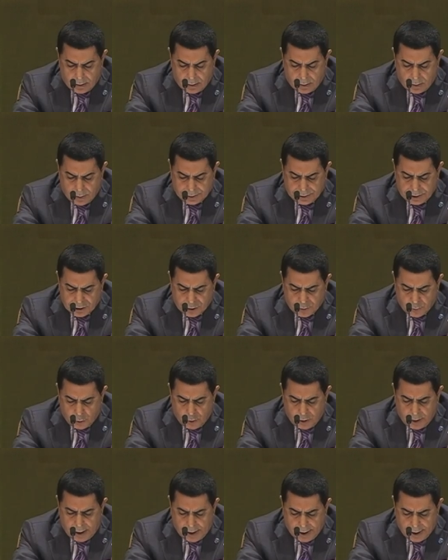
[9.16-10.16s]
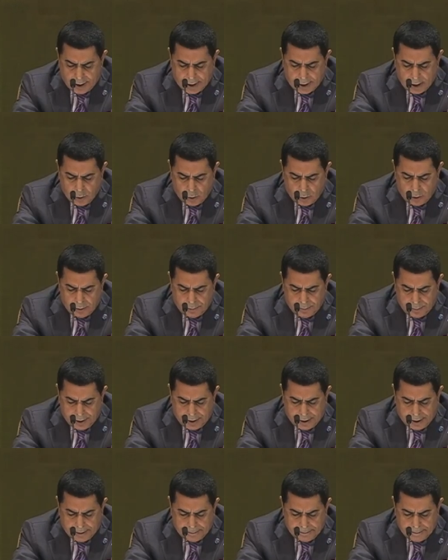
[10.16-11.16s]
وتصبو الحركة
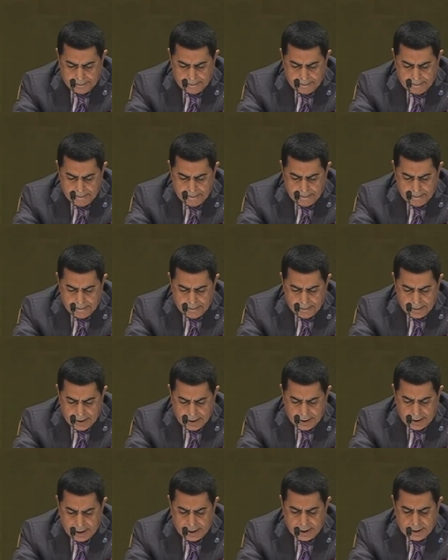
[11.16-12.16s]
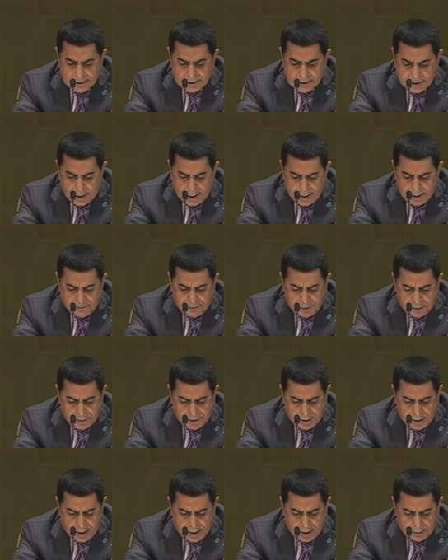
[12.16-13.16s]
الأولمبية إلى الإسهام في
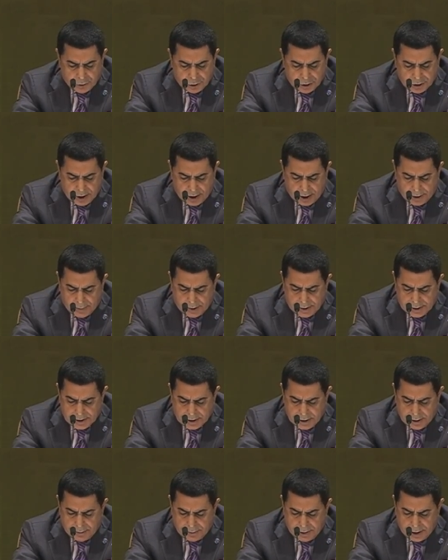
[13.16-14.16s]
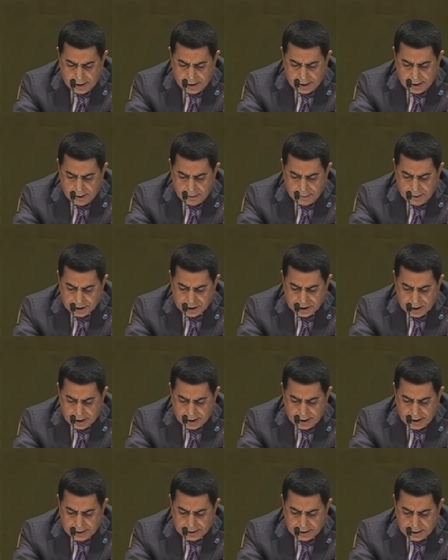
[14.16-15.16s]
بناء مستقبل سلمي
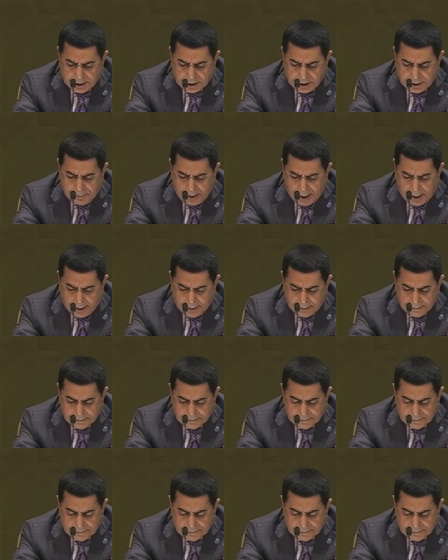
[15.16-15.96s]
للبشرية جمعاء